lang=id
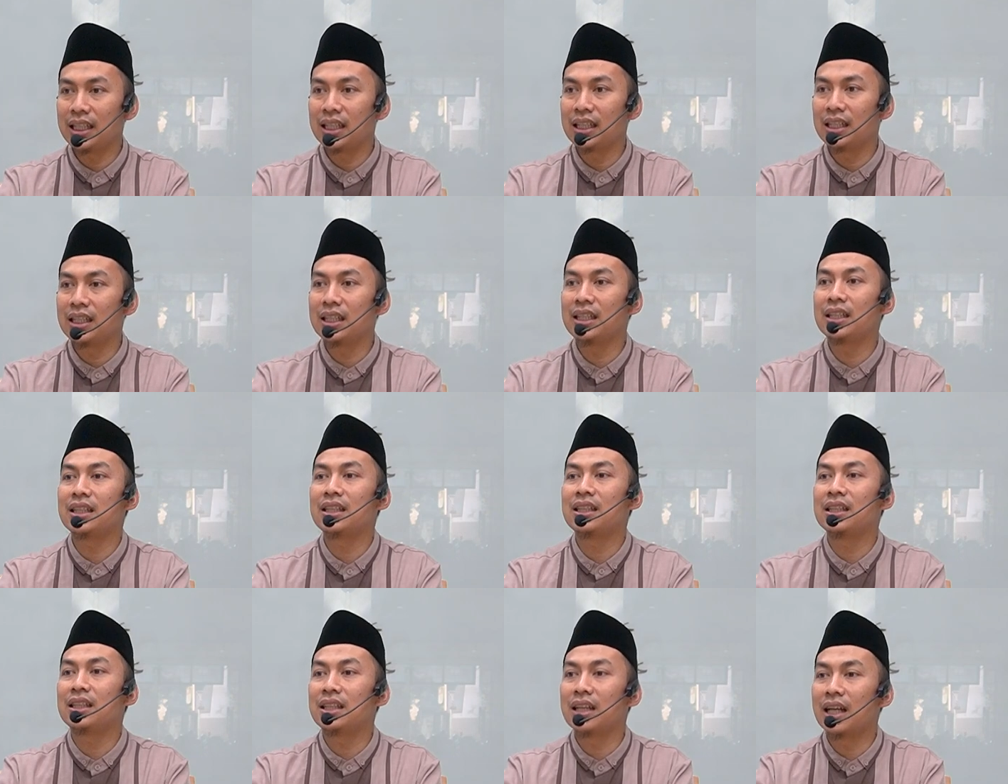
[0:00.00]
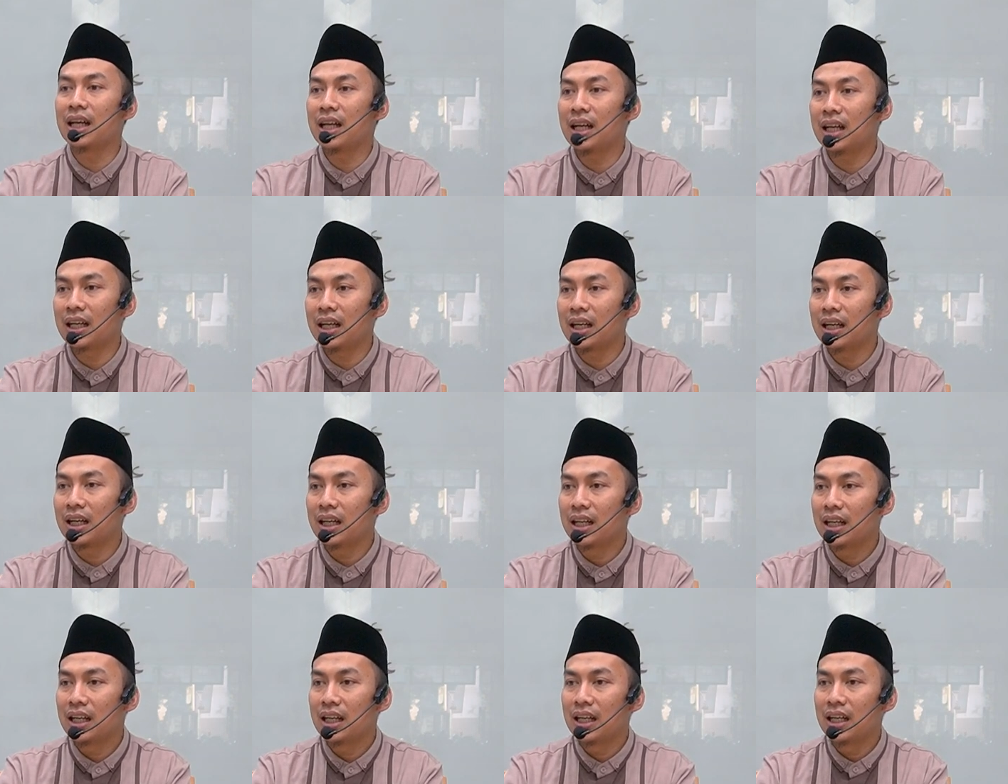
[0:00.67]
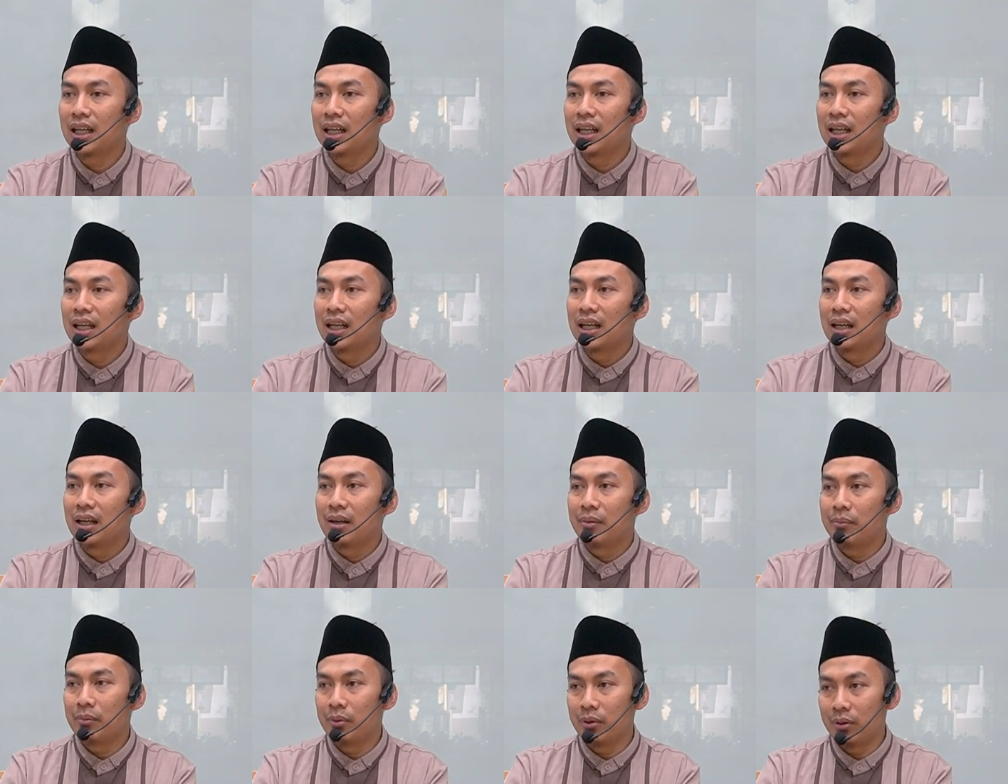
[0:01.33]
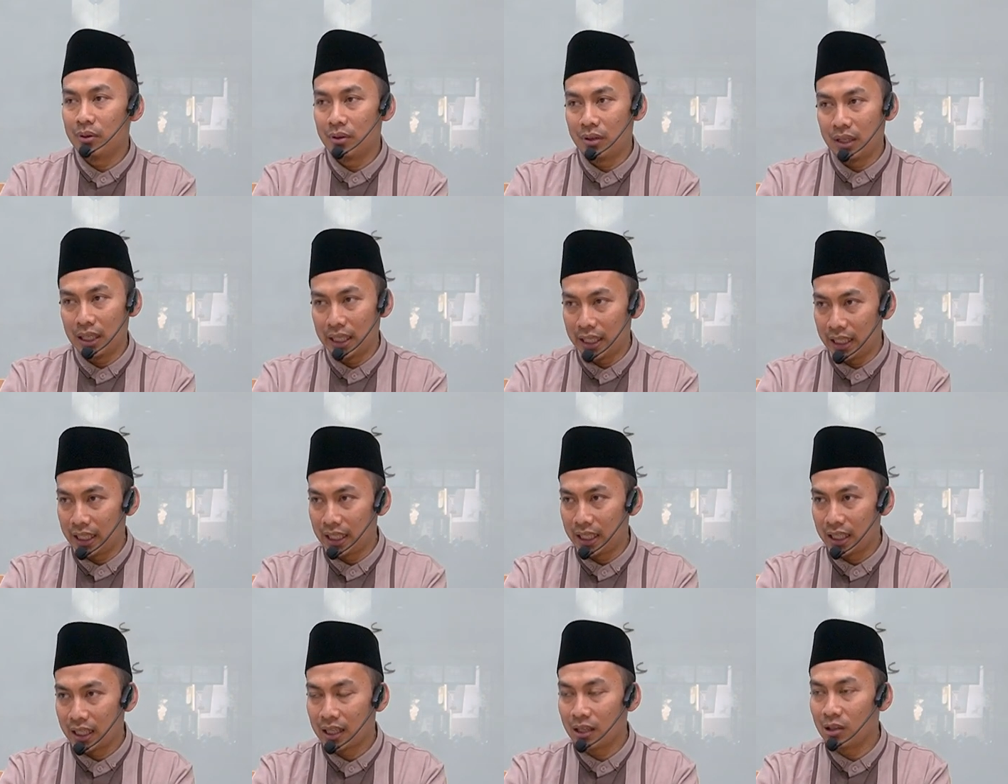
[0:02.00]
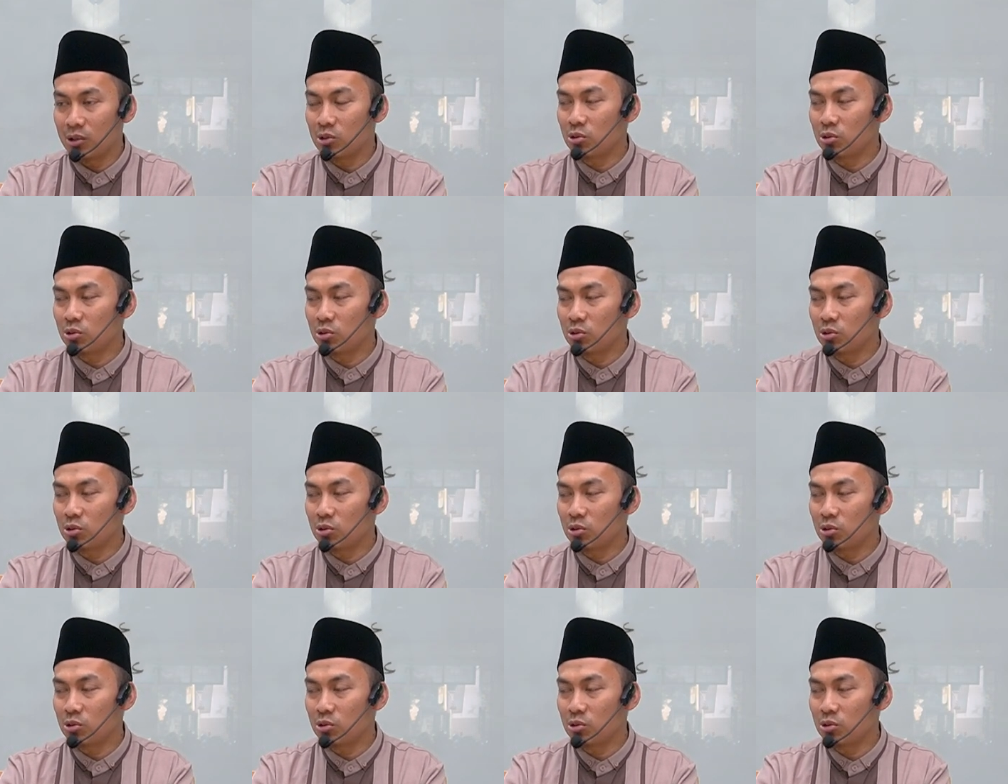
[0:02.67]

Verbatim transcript: ini tidak boleh.